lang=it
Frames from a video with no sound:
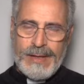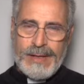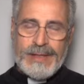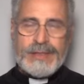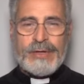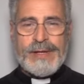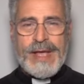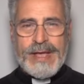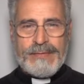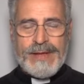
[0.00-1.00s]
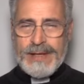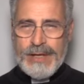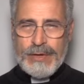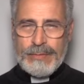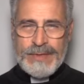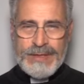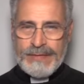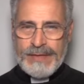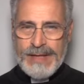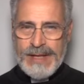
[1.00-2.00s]
La storia è quella che comincia
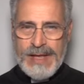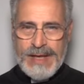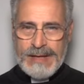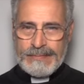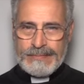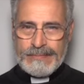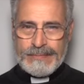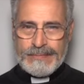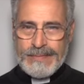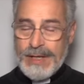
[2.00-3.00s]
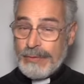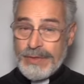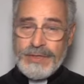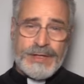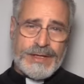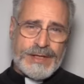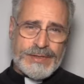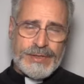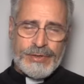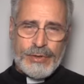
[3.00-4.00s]
fin dalla dalle origini della
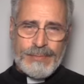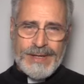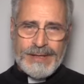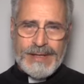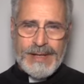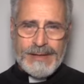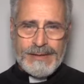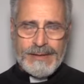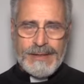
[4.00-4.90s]
storia dell'umanità,